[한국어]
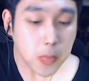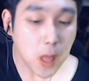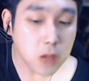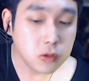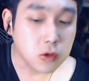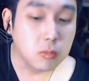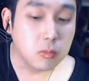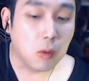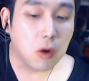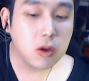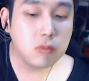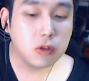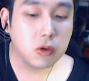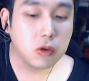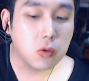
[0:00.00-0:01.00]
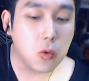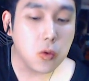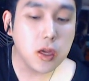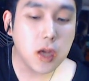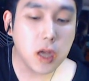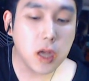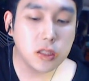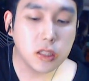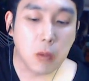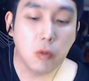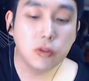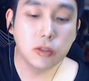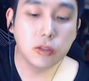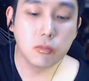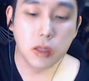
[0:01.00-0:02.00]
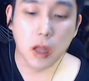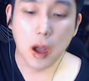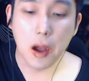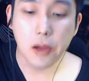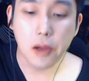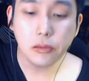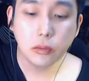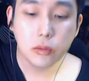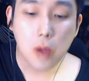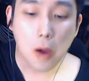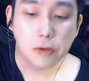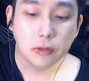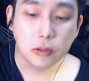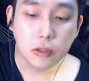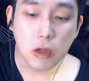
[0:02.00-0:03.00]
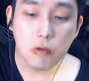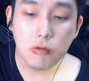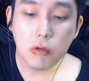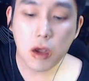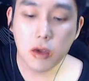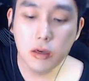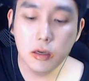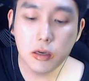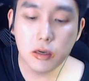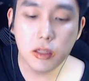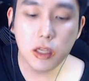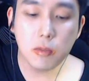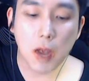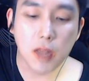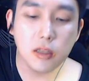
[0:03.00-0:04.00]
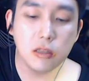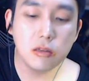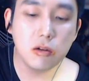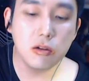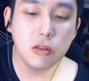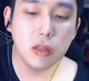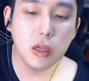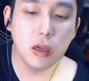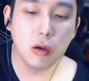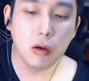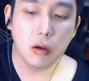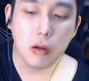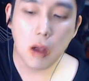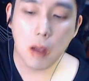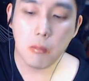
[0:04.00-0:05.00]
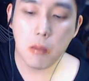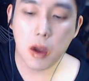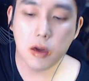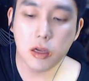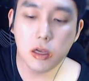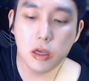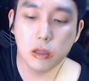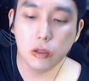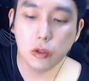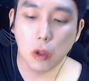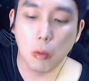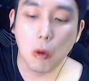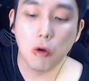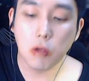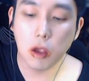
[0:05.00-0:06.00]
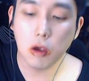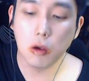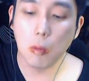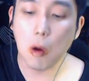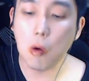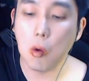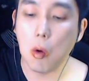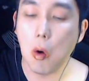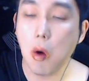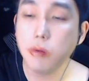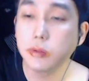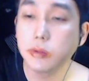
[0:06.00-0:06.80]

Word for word: 저는 머리부터 꼬리까지 다 먹습니다. 새우가 은근히 많이 들어있네요. 한 마리 더 먹을게요. 이거 먹고